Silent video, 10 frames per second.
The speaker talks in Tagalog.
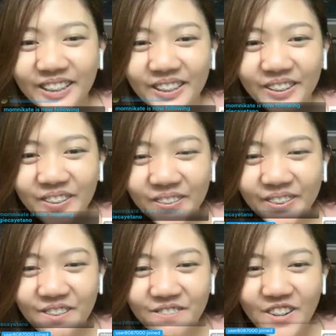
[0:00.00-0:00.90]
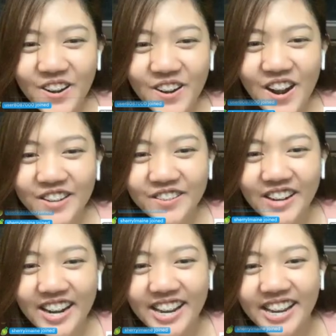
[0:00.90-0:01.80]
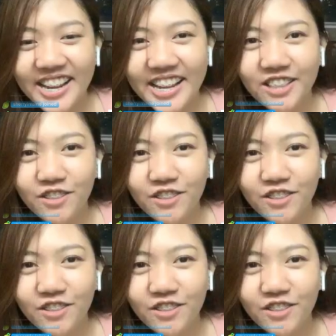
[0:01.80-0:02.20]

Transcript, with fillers: Road to 400.